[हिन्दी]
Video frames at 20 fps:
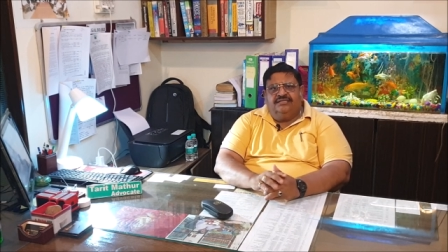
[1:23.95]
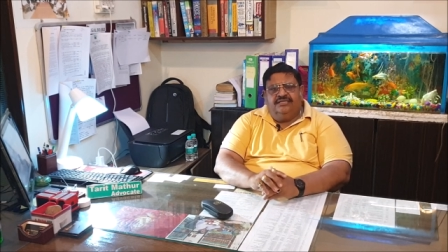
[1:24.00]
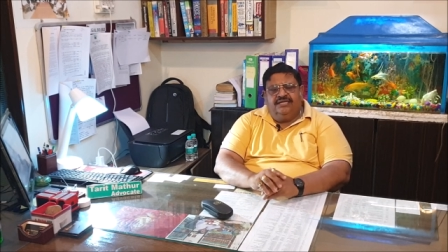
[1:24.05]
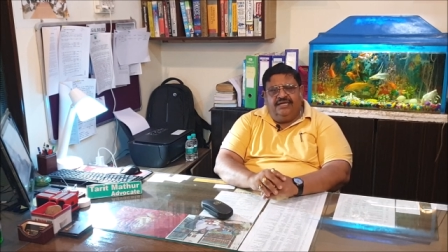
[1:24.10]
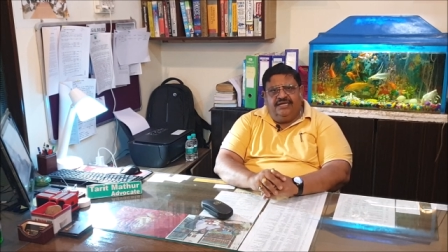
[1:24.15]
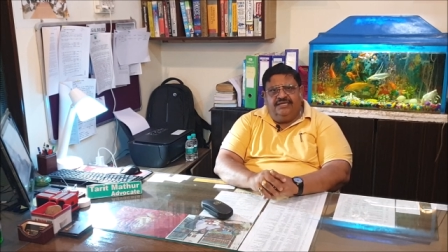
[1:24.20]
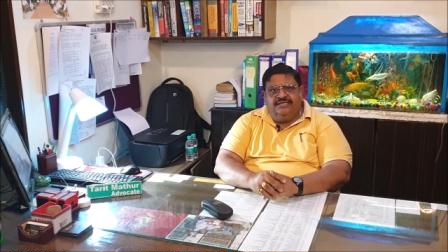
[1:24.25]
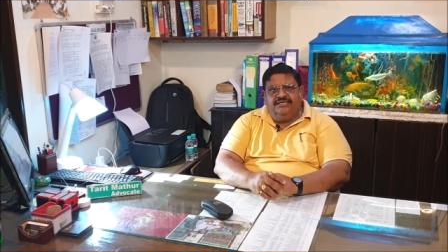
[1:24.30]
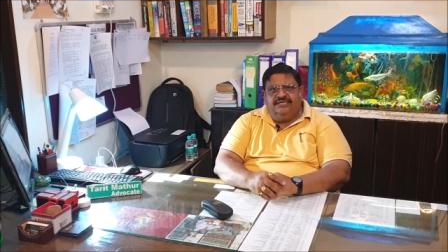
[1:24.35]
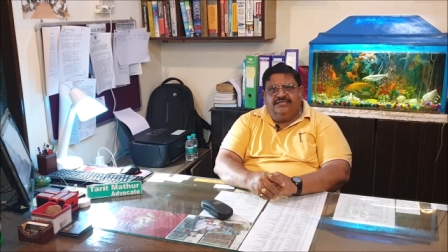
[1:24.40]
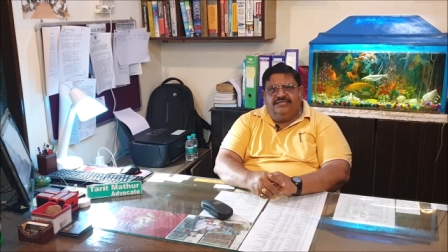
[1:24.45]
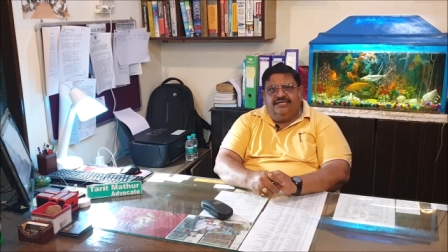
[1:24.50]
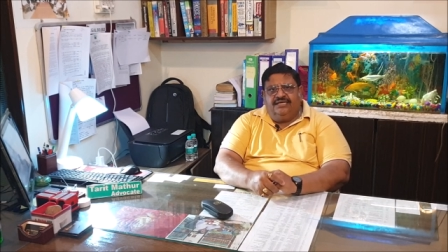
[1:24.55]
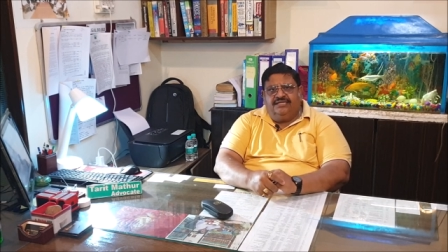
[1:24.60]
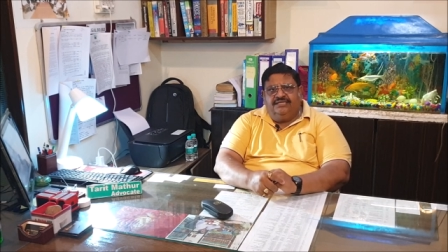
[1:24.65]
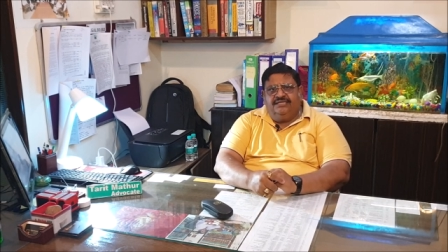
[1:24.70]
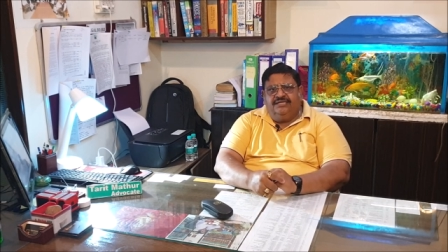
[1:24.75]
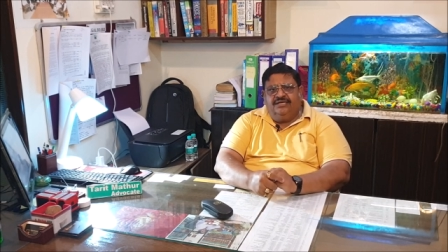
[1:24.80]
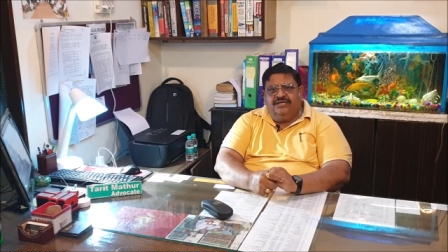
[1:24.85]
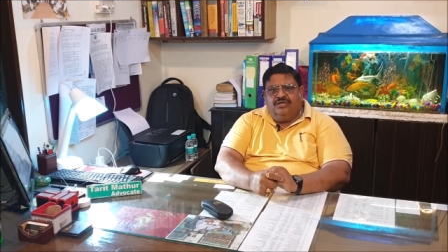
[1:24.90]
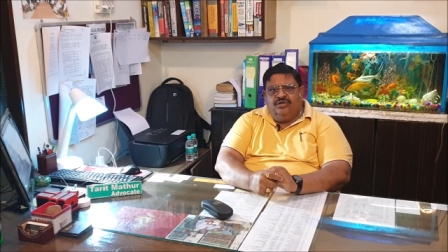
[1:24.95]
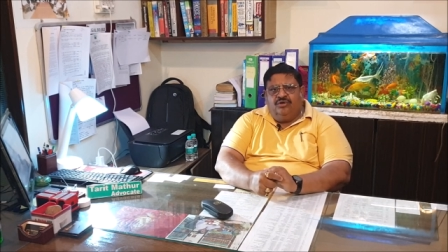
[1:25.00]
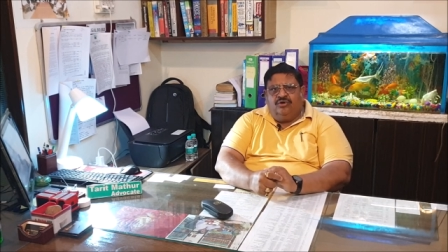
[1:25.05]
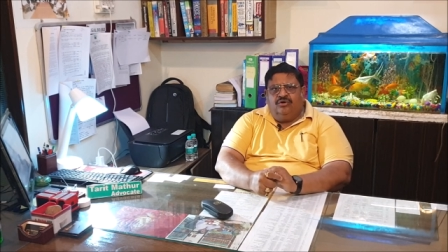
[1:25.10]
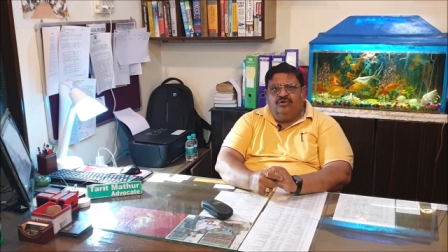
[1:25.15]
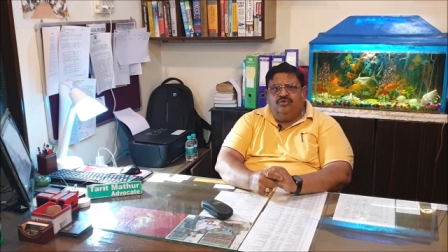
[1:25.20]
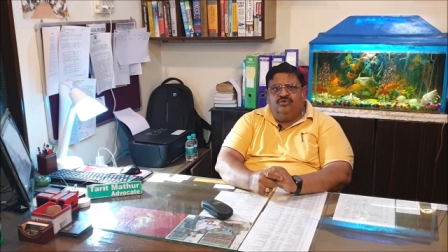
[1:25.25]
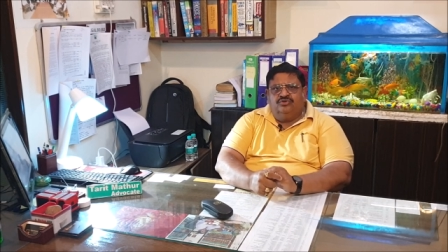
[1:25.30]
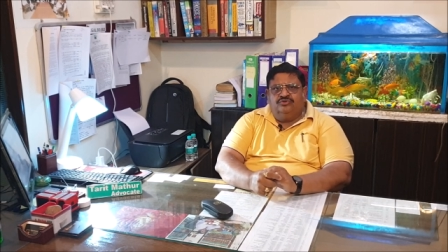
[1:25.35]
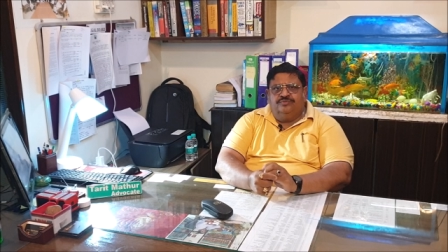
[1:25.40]
दहेज हत्या थी
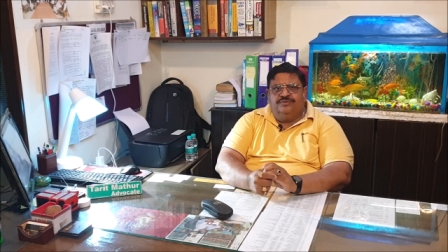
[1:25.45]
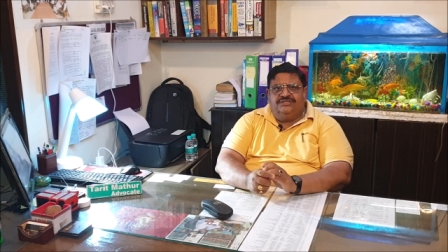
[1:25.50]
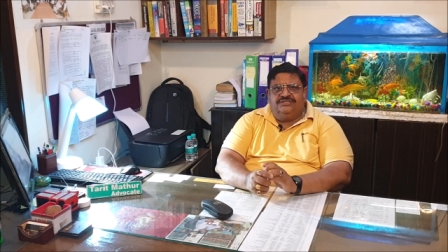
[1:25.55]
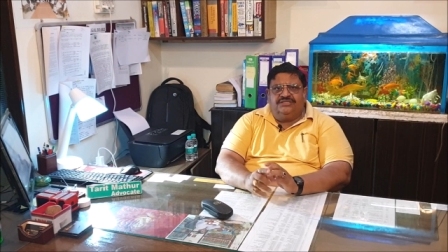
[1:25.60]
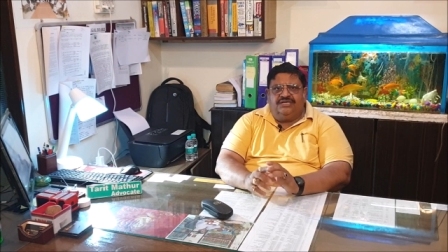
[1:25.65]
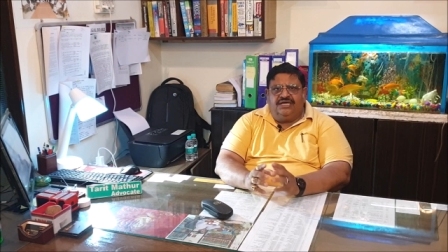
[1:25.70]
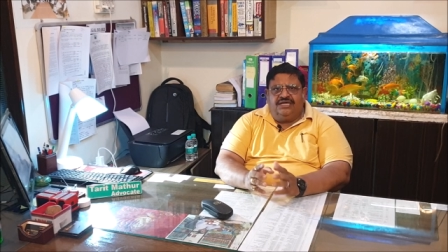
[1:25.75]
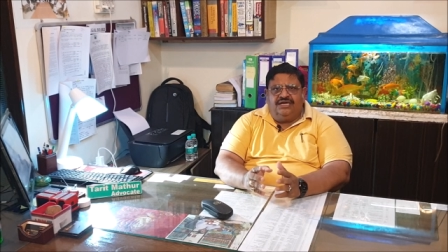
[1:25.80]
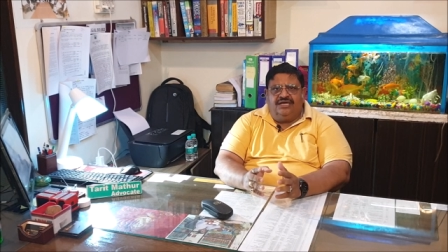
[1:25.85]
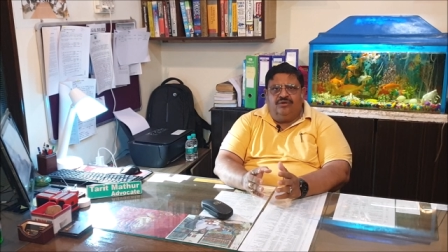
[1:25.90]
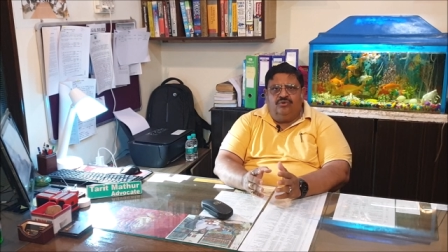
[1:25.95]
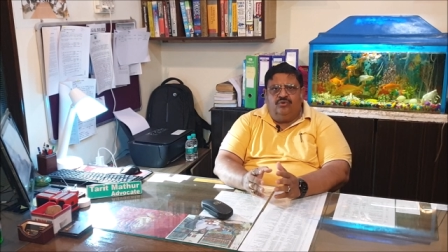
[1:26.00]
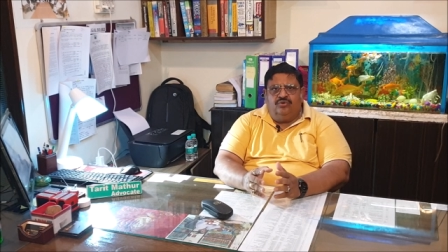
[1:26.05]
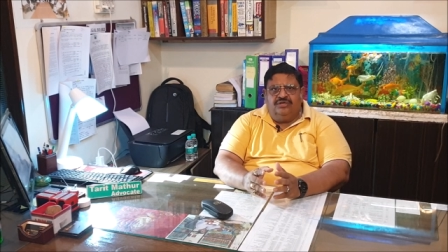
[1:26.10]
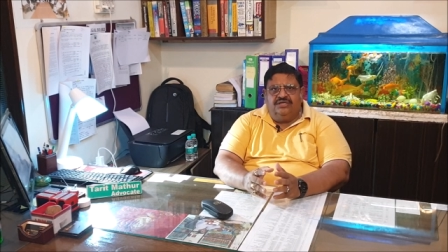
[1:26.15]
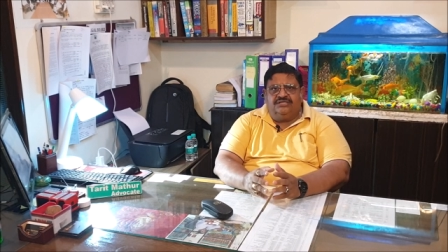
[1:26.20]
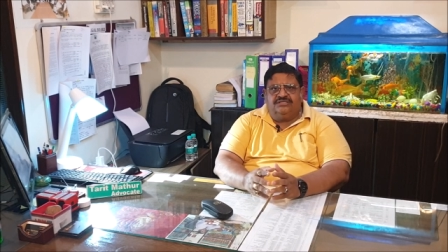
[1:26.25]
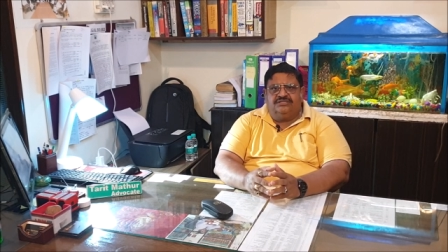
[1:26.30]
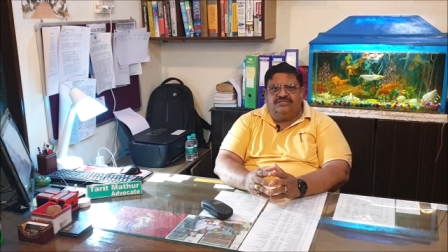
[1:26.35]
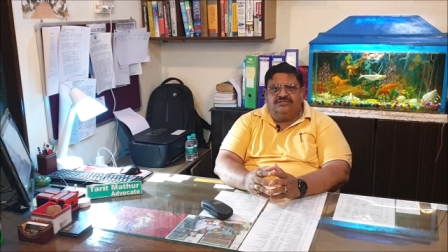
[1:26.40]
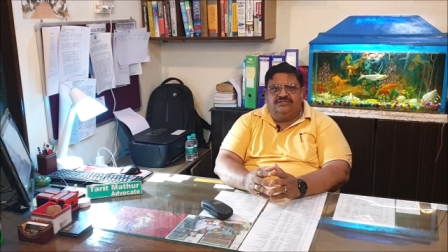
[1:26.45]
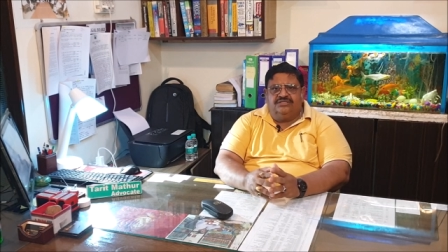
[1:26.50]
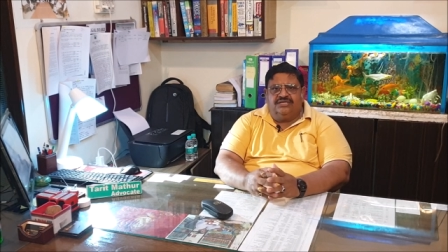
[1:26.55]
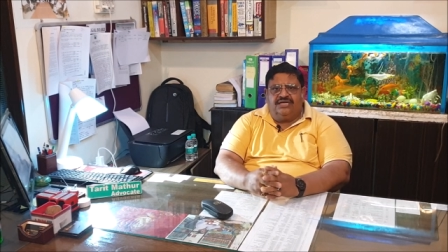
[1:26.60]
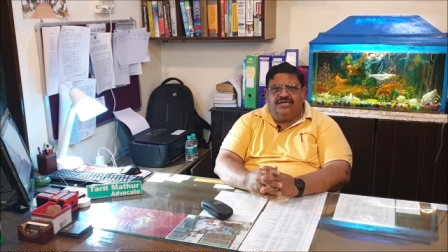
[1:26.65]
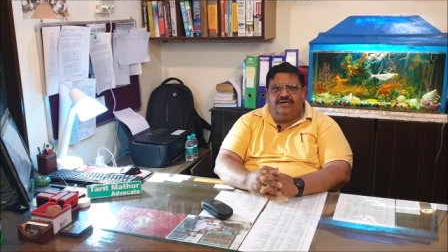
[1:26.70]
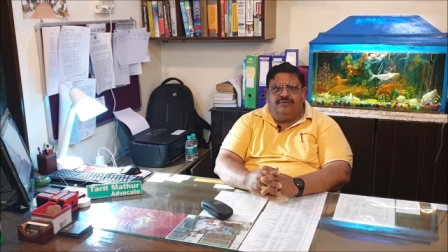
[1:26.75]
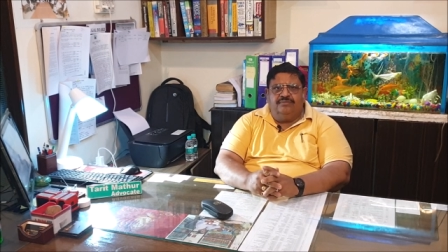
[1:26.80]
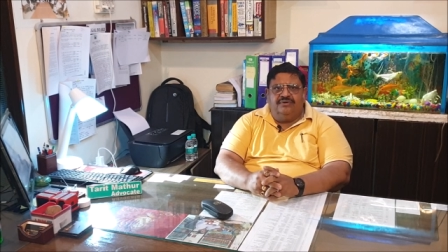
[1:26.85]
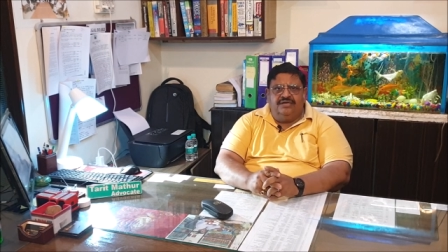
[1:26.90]
और उसमें सारा ओनस
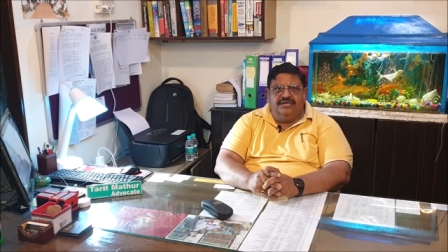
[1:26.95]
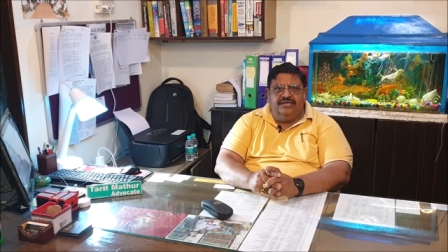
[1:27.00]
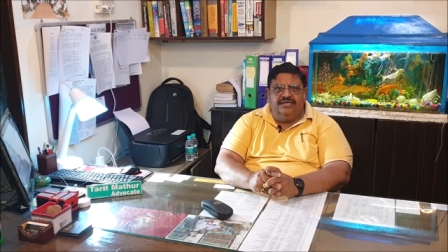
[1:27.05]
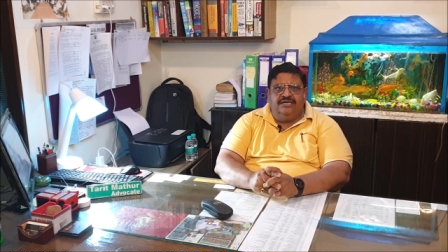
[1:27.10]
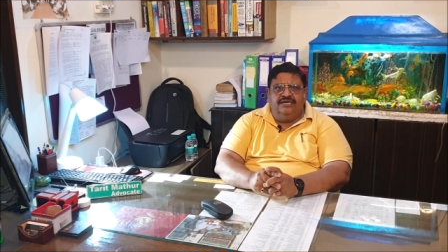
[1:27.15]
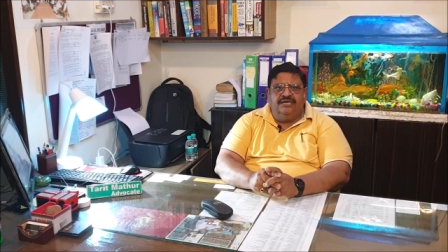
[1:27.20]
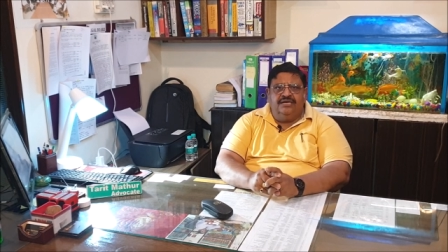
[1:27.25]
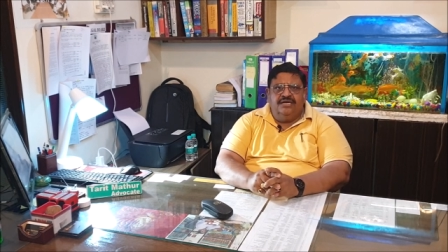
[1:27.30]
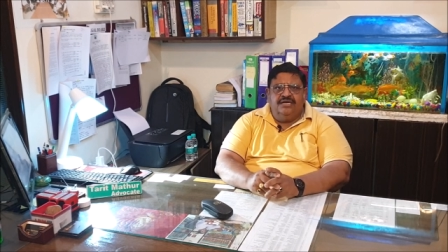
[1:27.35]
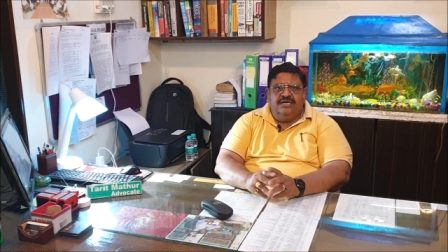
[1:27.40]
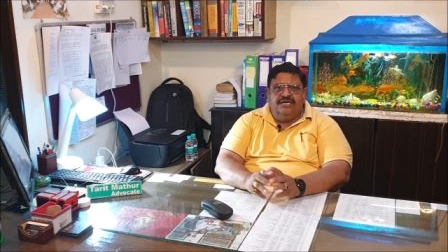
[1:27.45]
सारा बर्डन